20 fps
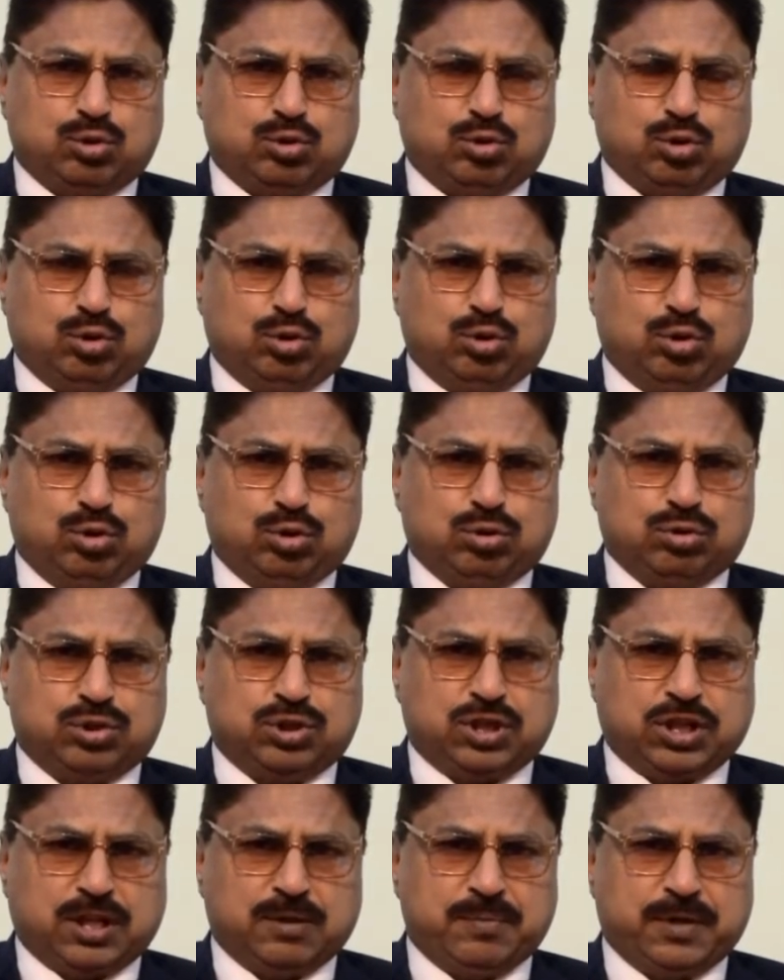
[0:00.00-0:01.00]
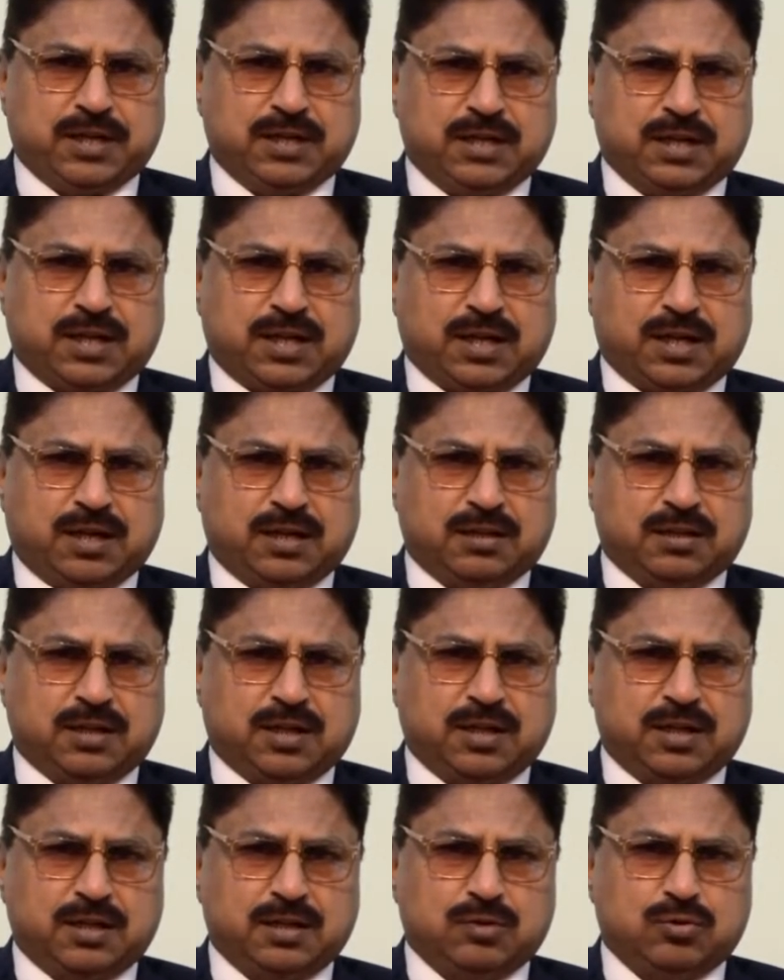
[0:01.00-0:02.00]
तो छः महीने के
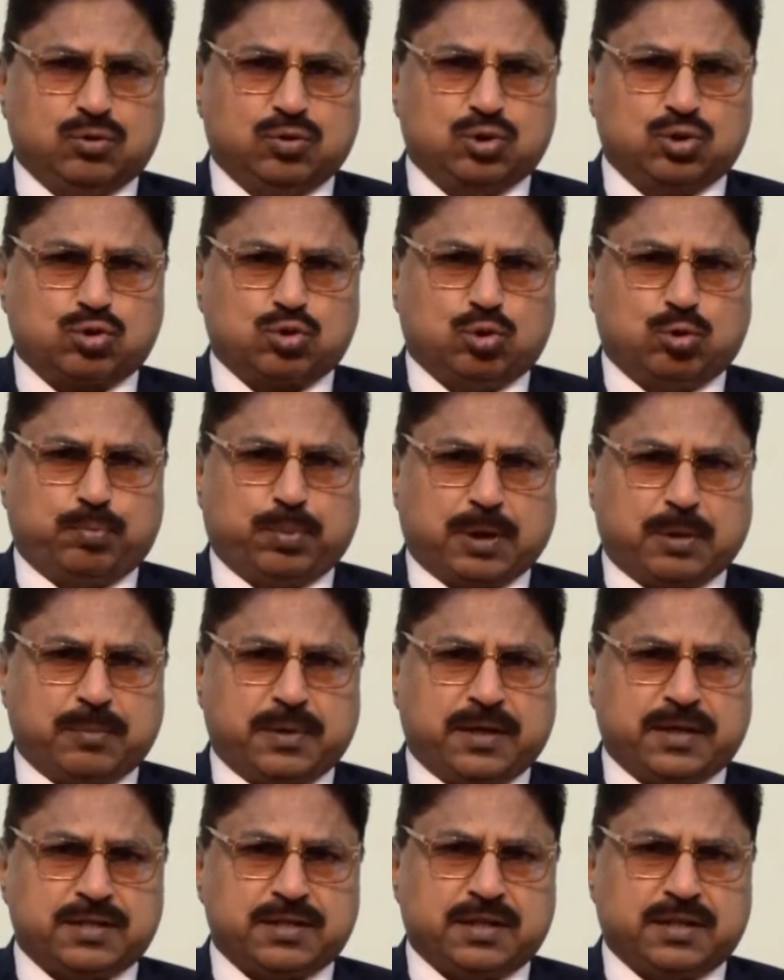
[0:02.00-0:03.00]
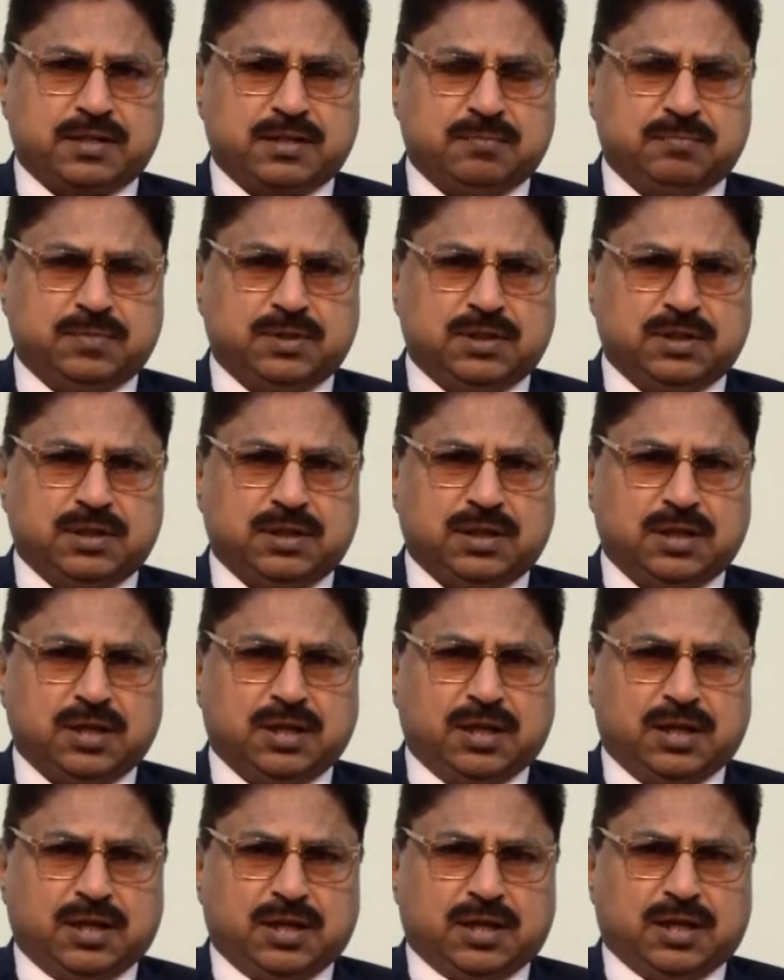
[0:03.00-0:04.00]
अंदर उसको परमानेंट
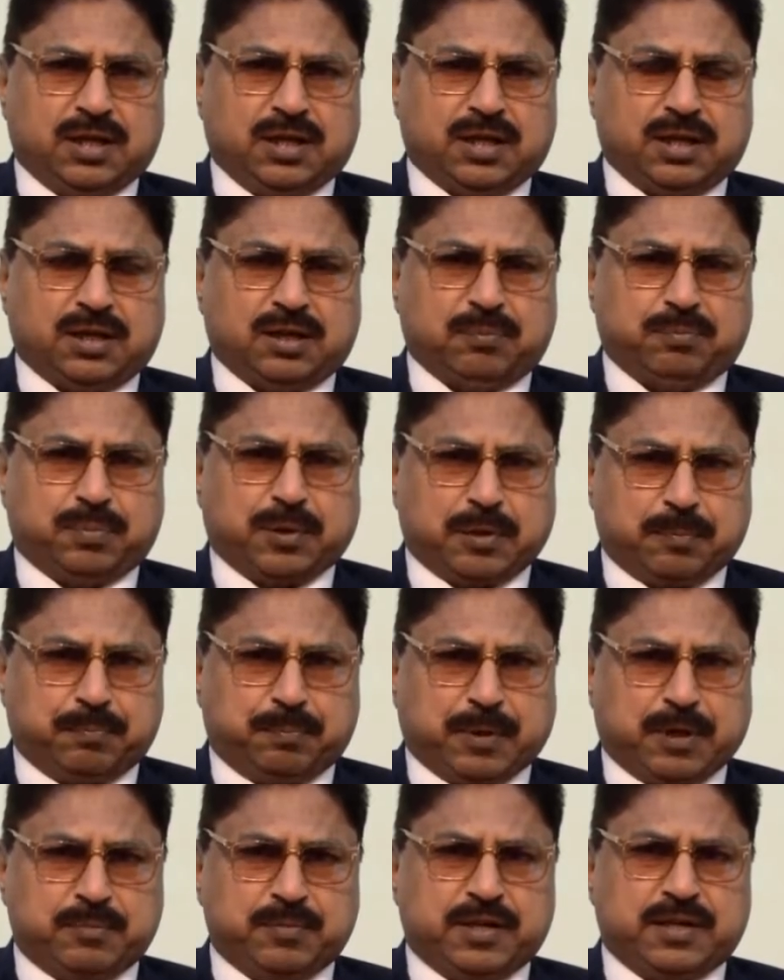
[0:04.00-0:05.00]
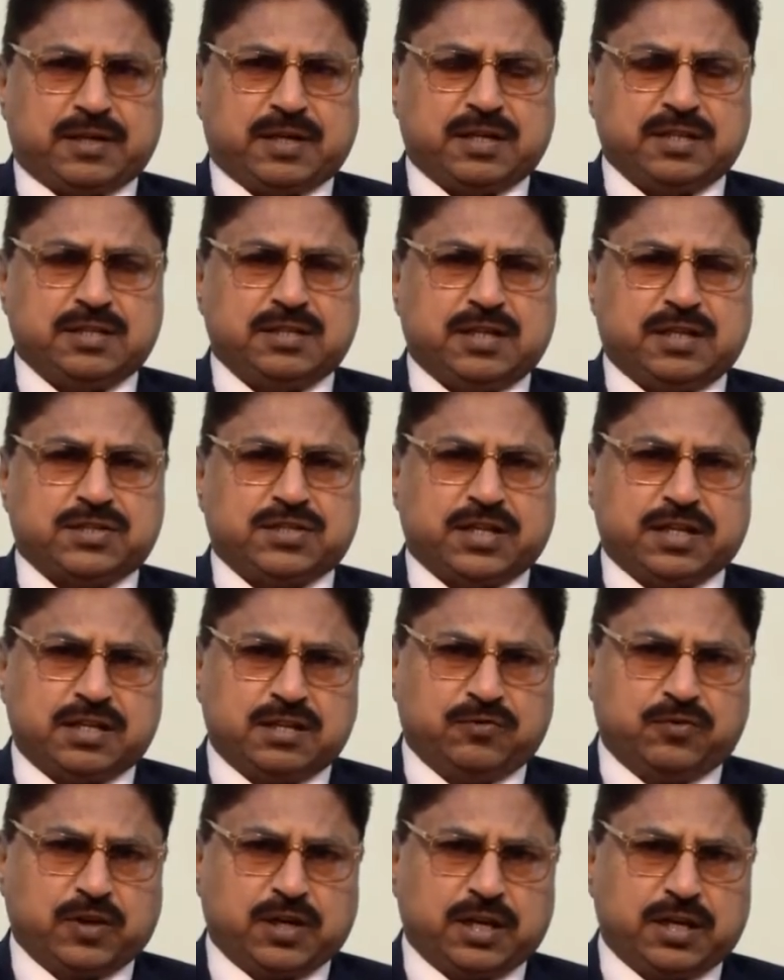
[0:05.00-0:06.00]
पर, परमानेंट रेजिडेंट
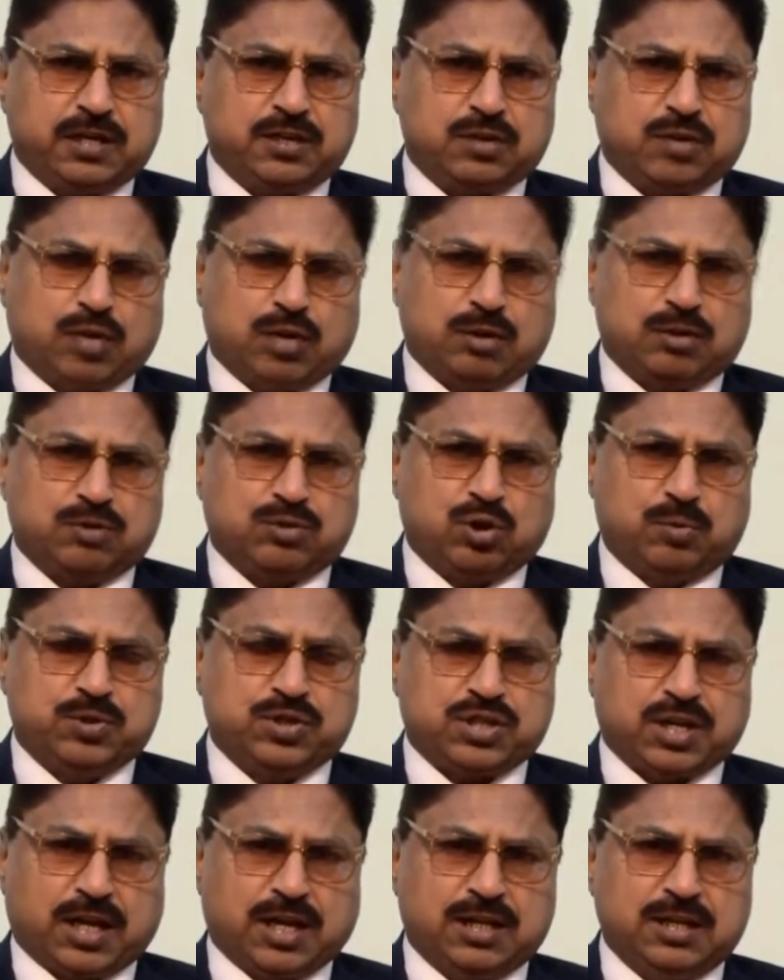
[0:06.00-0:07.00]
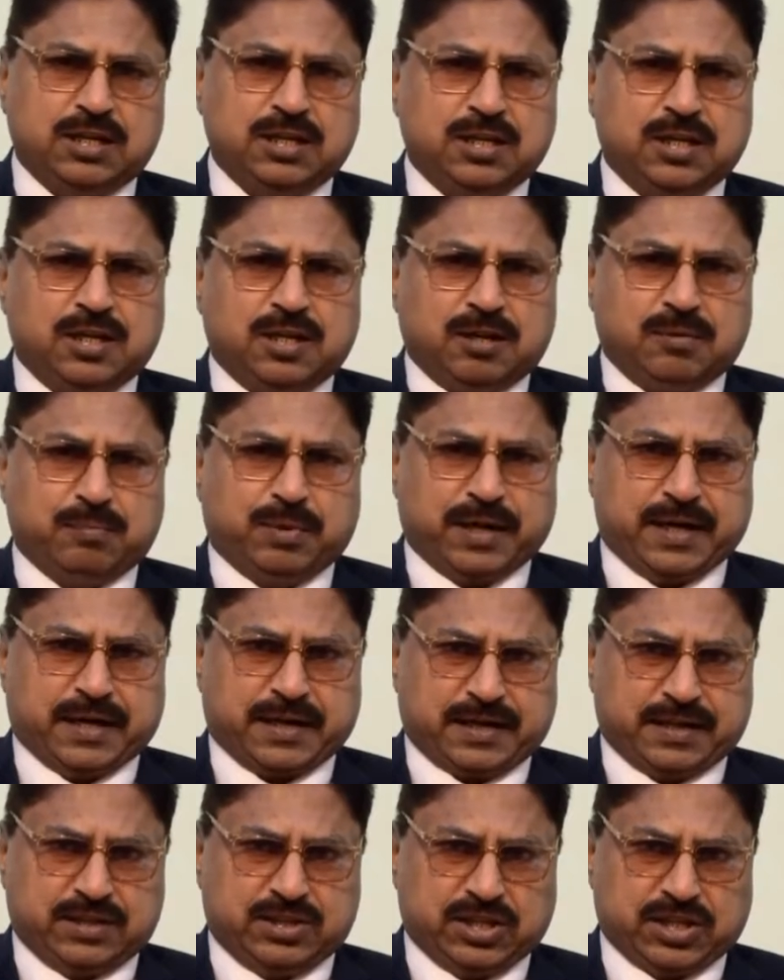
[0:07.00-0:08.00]
सर्टिफिकेट डोमिसाइल बना
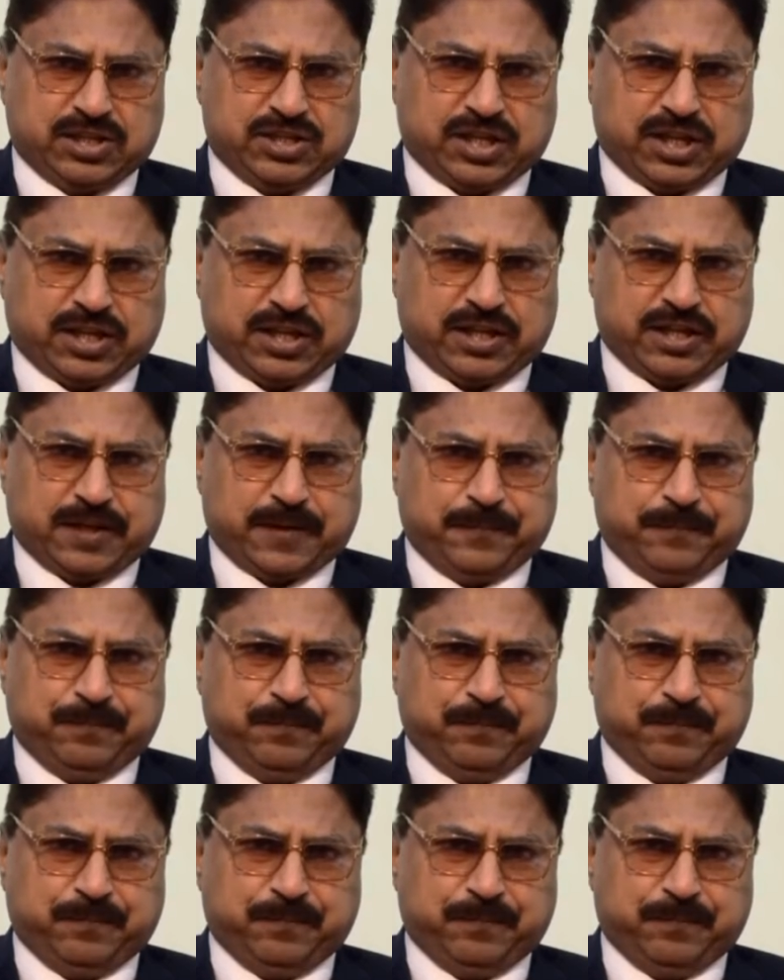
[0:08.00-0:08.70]
के दिया जाएगा